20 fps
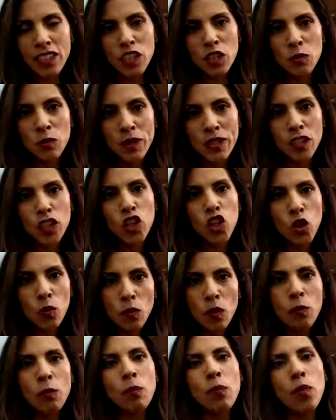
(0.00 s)
y ver
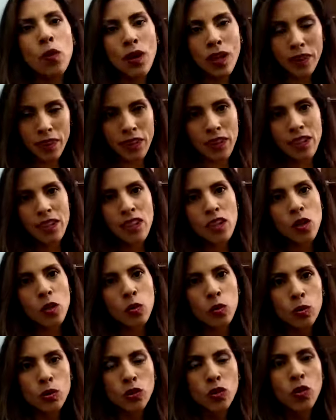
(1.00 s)
cómo puede
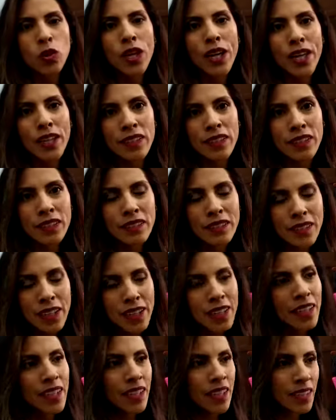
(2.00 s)
justo
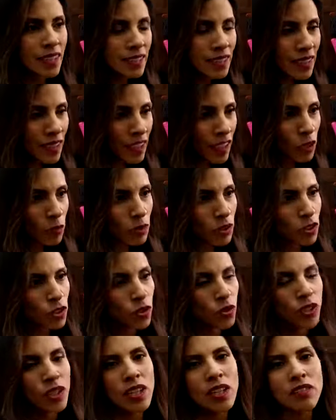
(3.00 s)
garantizar en esta
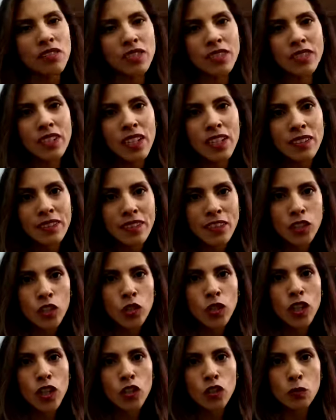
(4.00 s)
revisión y en la
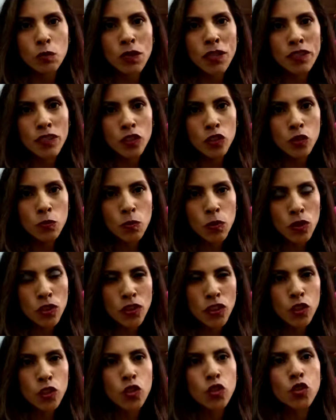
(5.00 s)
fiscalización que los partidos
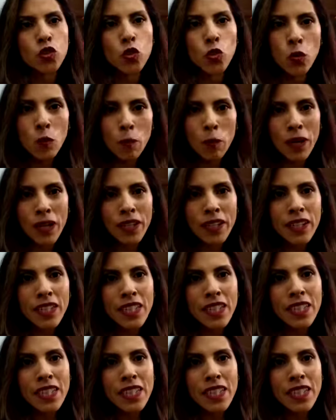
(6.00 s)
políticos cumplan